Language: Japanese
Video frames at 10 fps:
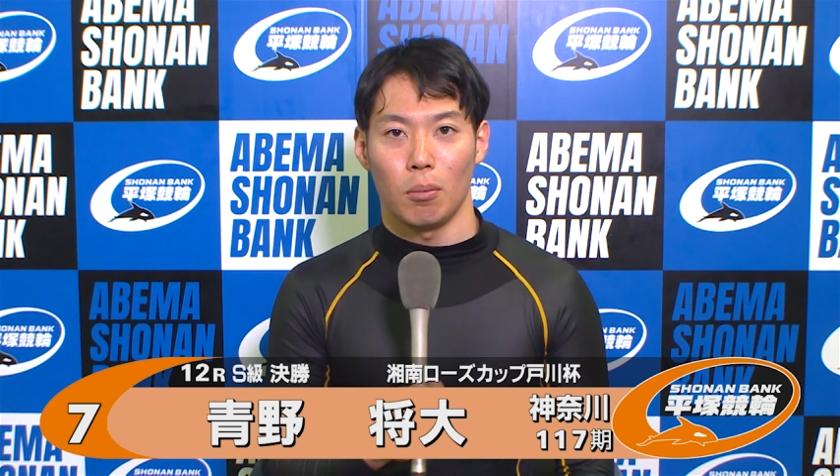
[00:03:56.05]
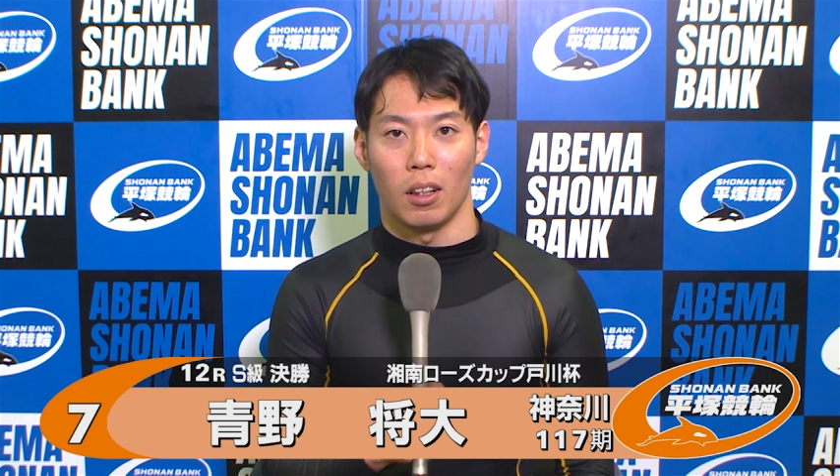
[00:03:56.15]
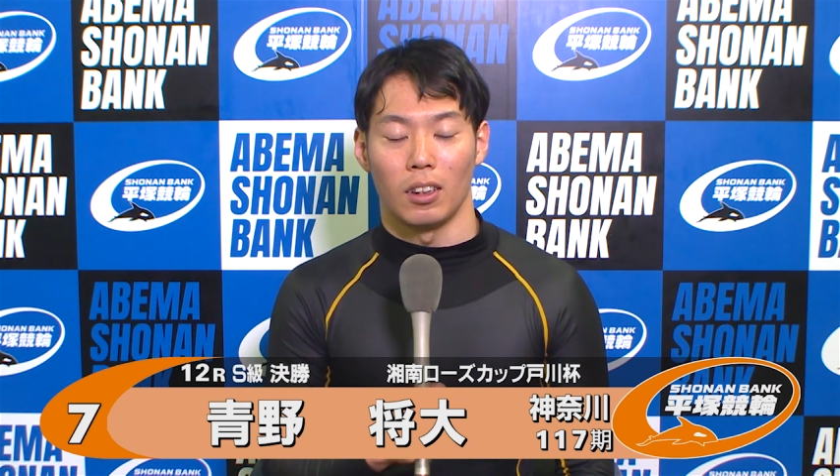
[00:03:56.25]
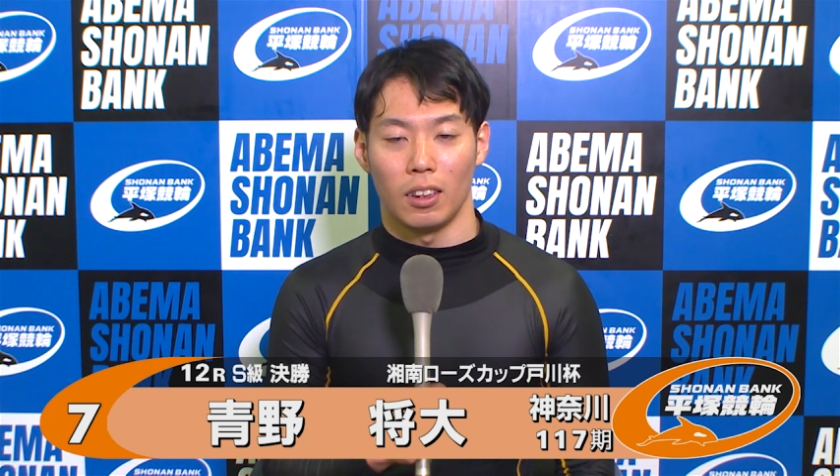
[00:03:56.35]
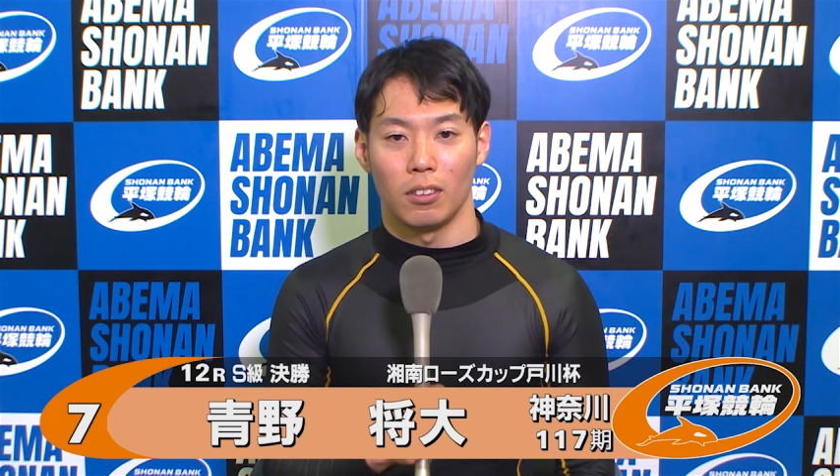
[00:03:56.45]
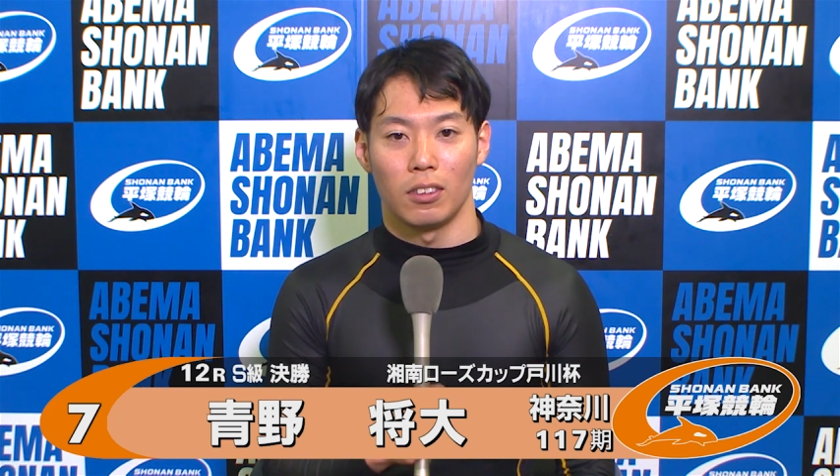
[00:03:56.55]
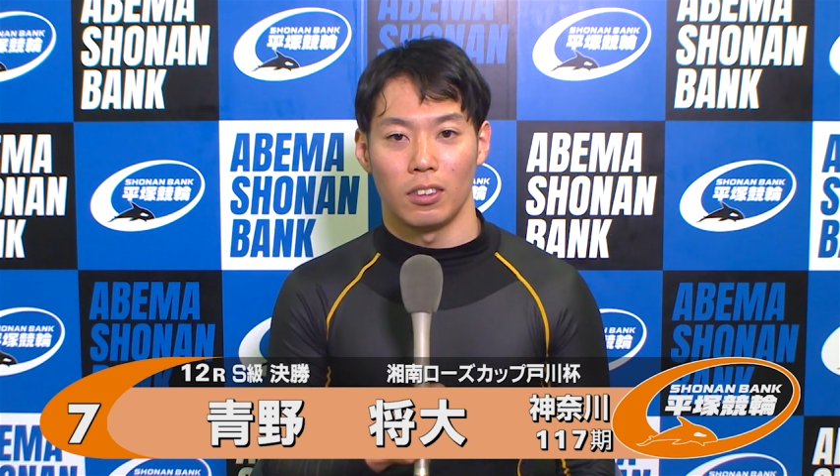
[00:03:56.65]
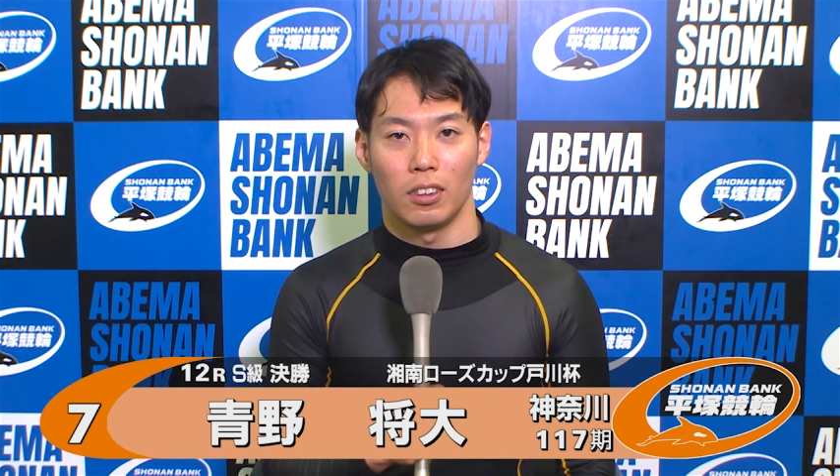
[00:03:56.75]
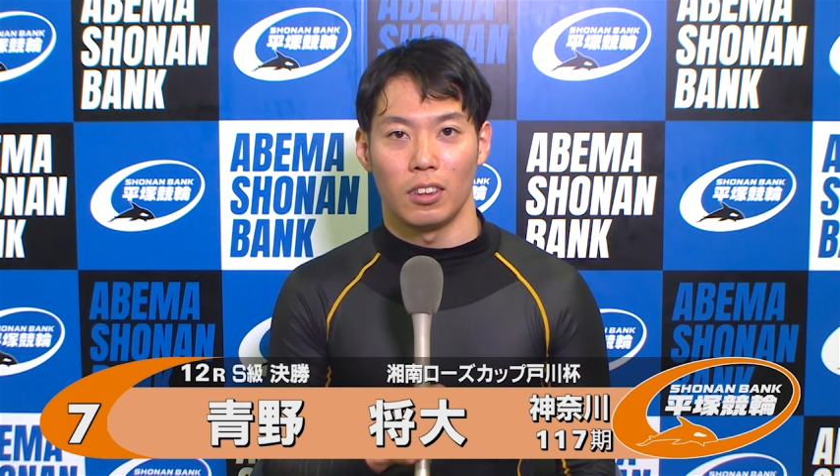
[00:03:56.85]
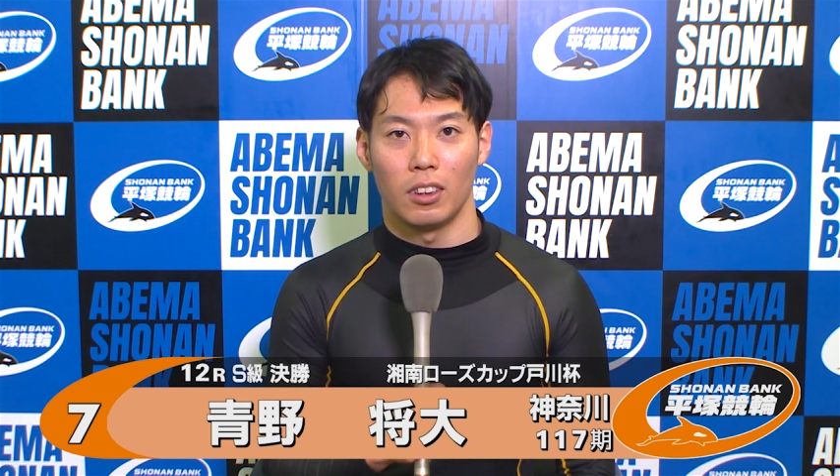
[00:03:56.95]
まあ、納
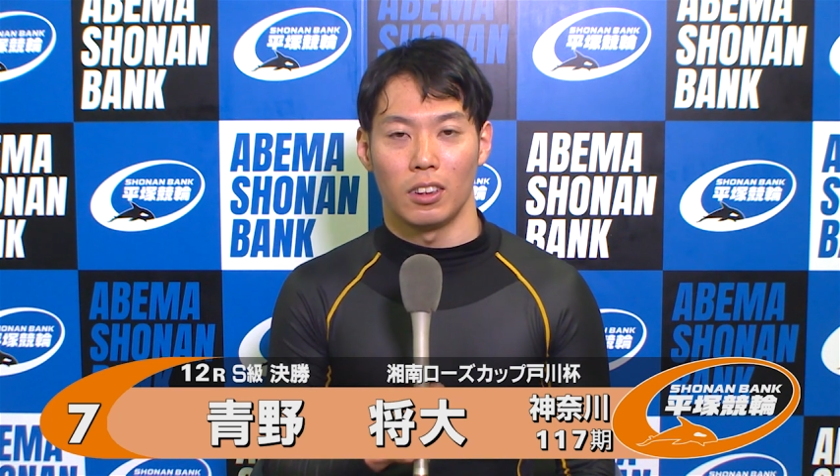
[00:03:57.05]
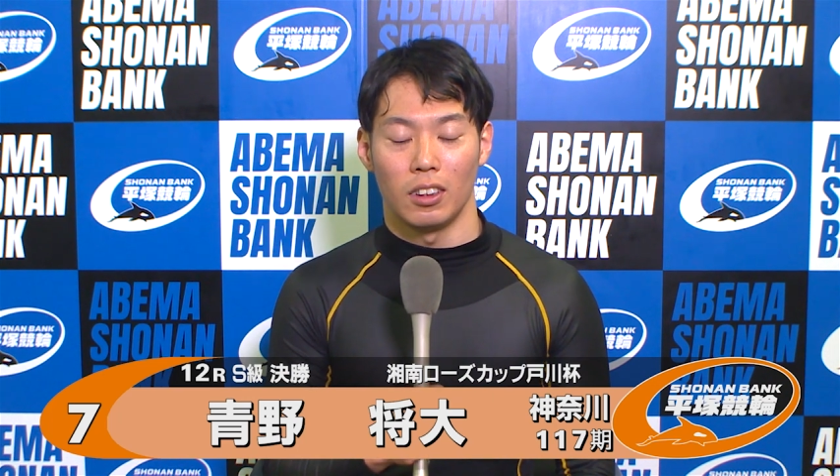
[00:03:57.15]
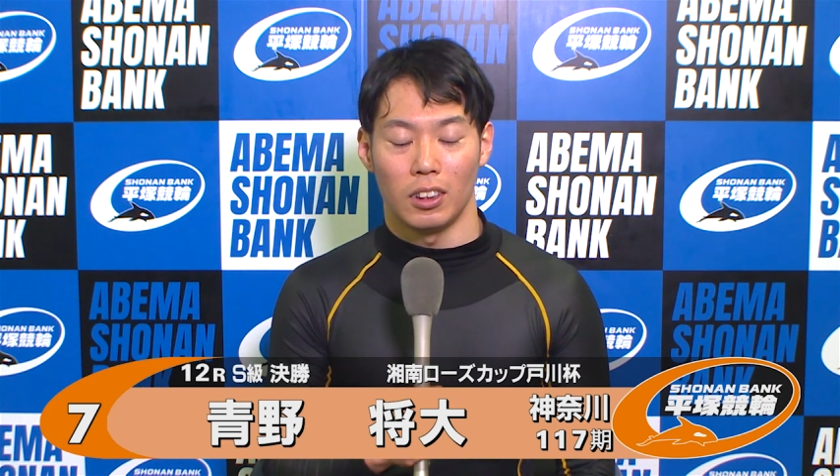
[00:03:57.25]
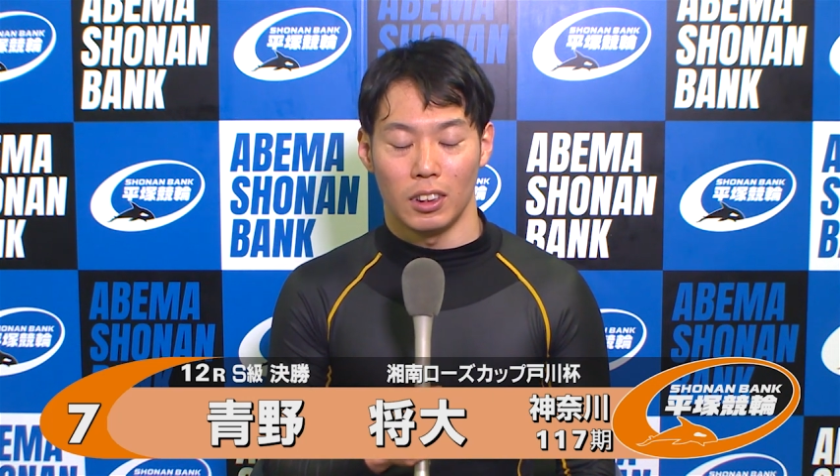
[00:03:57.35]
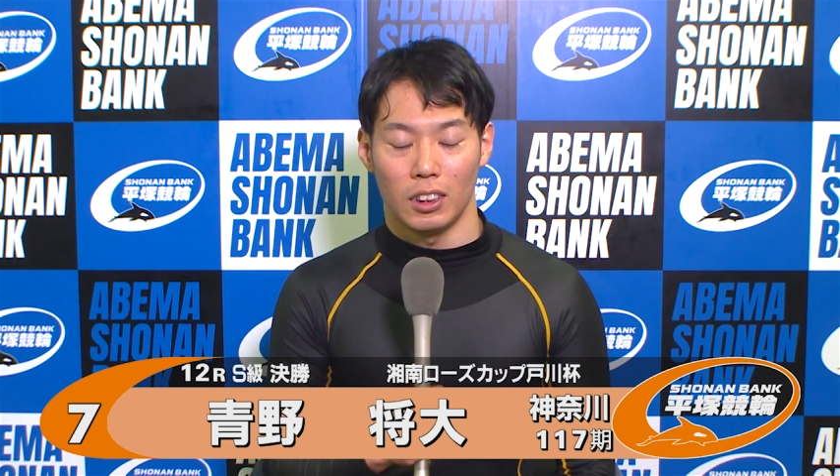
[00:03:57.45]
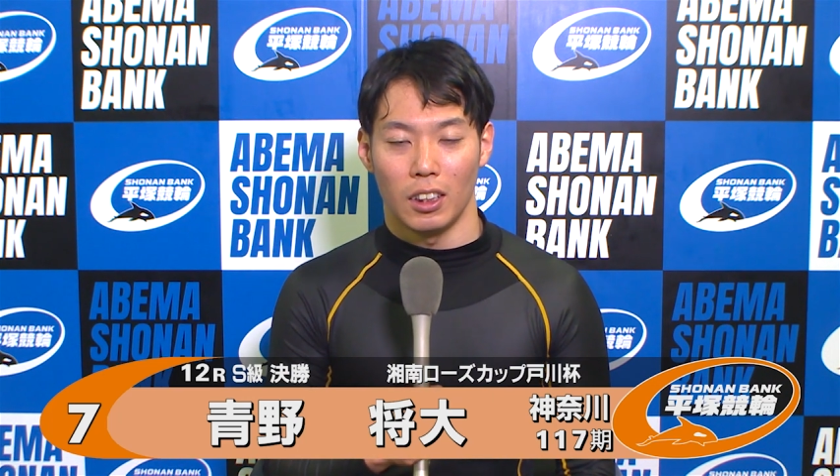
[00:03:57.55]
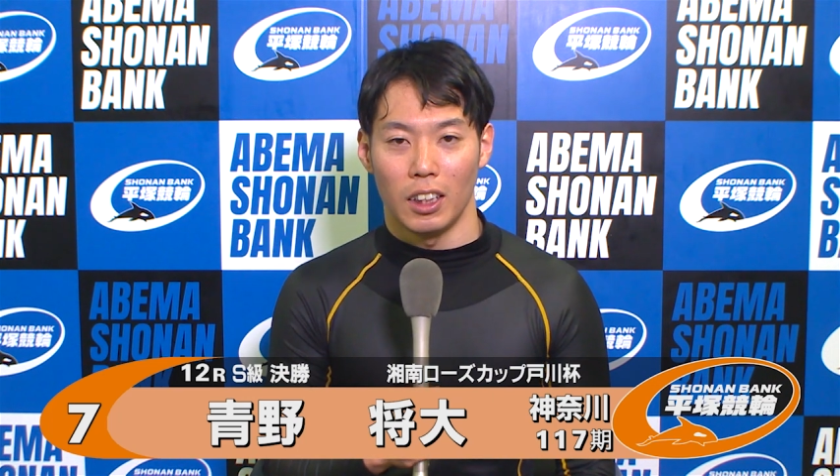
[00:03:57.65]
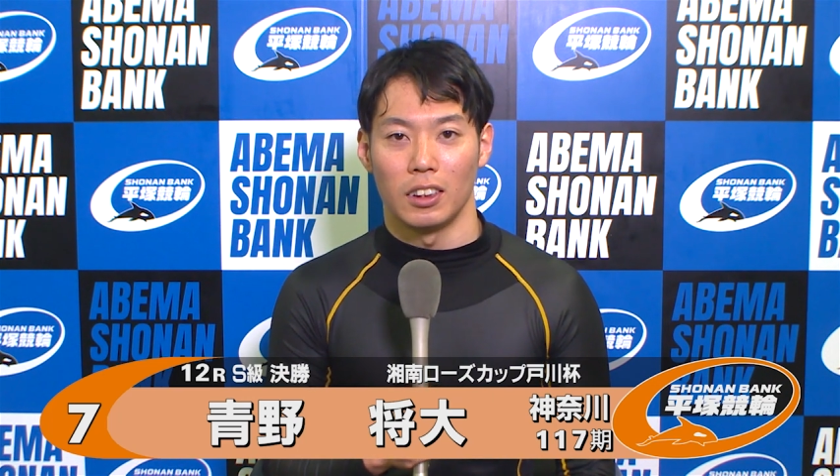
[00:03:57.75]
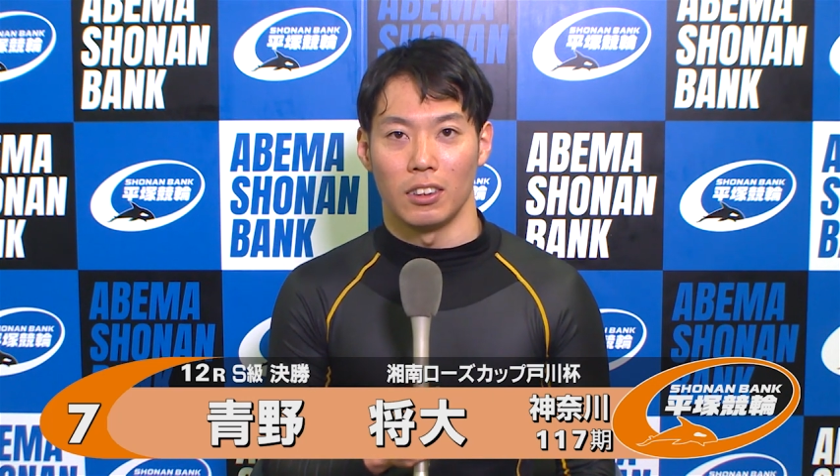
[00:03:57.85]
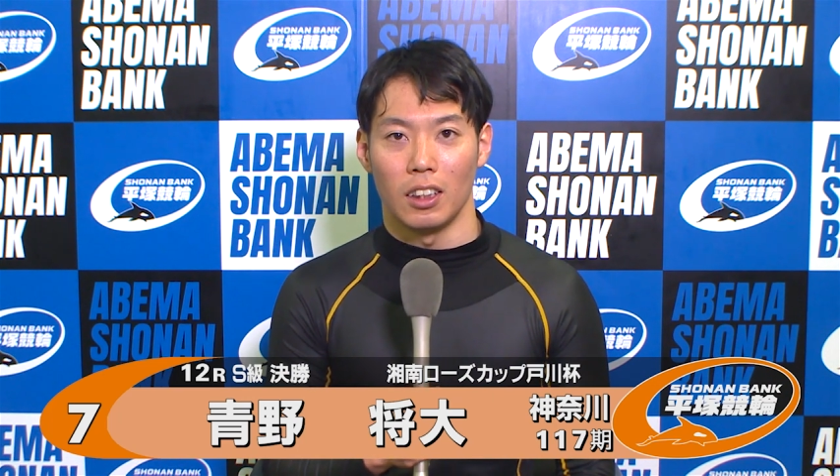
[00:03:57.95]
得したレースと